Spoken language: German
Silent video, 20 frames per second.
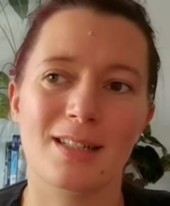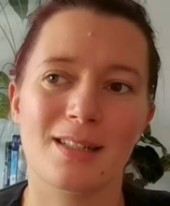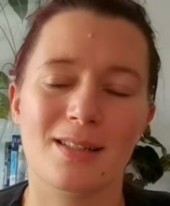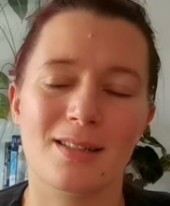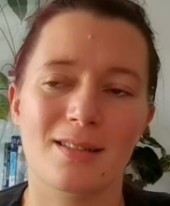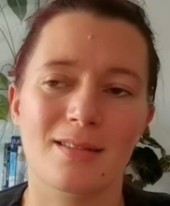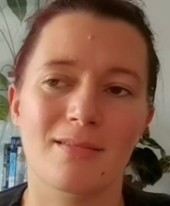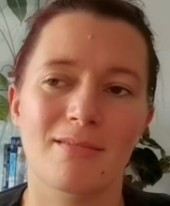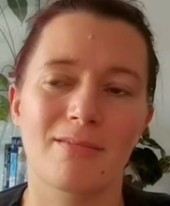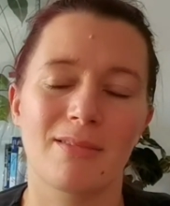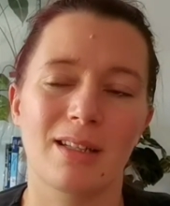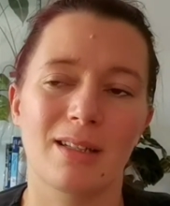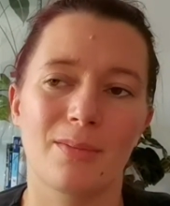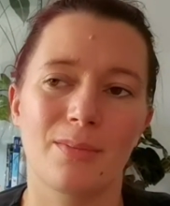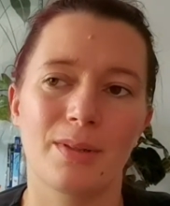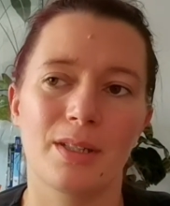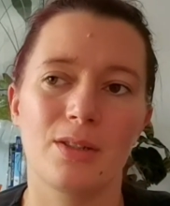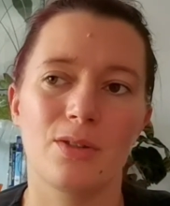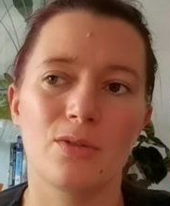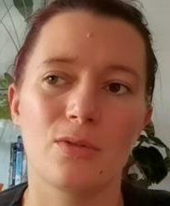dass ja
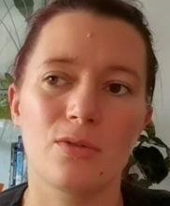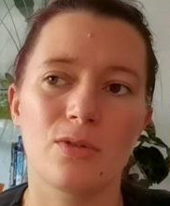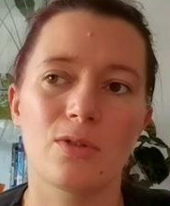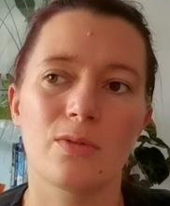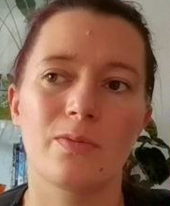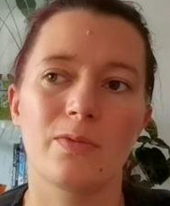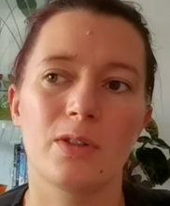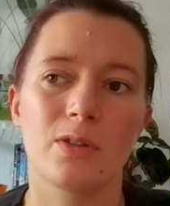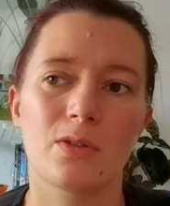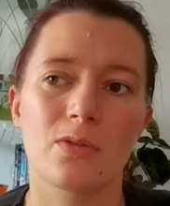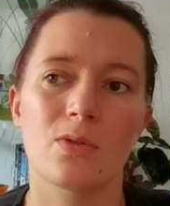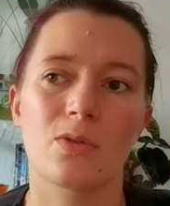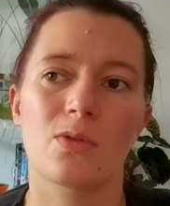bei YouTube Videos